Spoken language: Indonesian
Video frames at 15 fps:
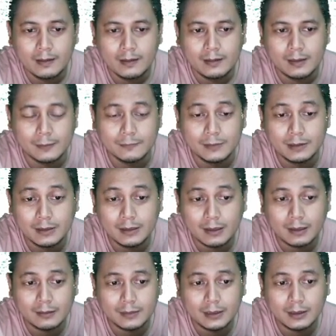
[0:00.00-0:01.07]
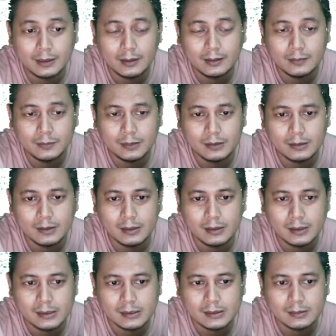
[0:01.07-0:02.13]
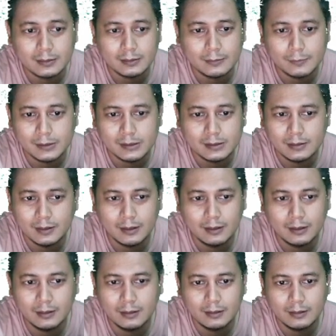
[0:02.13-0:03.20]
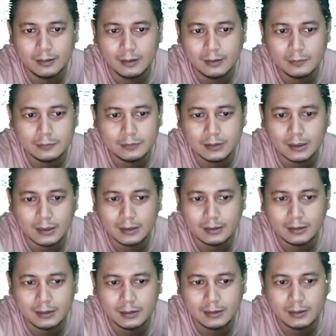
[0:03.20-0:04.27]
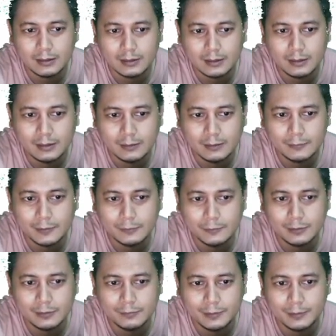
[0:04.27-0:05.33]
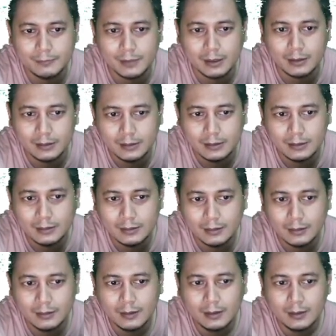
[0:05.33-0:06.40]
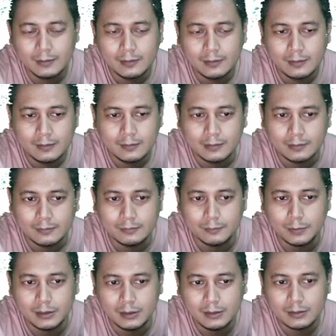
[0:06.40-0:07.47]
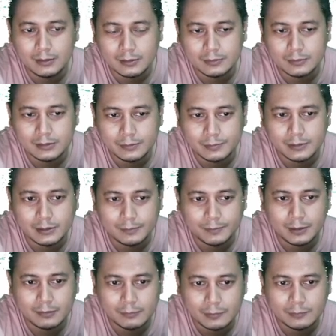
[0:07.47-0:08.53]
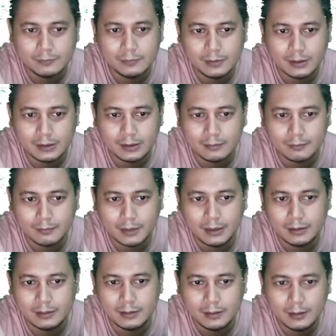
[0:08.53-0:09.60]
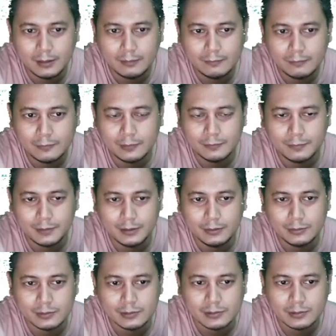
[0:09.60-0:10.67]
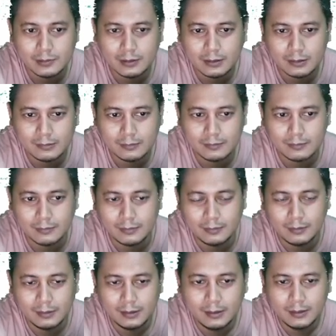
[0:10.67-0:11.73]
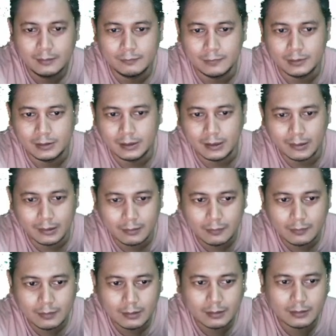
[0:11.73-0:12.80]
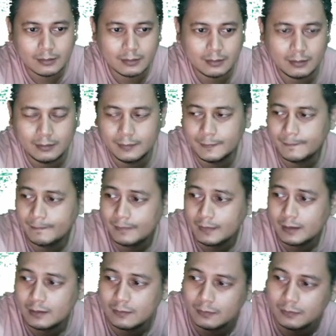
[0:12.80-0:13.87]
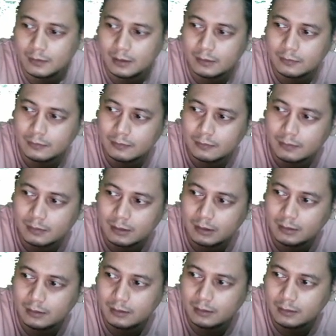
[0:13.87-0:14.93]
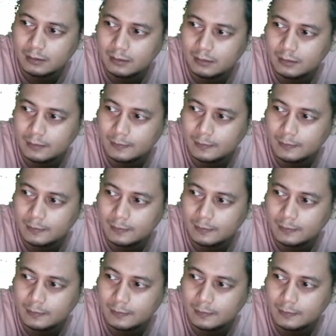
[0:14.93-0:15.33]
yang benar yang mana gitu yang jelas Tiltiman sih nggak nggak otak atik ya karena ini memang buat pribadi beli langsung cepet-cepet mau buat main game buat video short buat direcord juga untuk di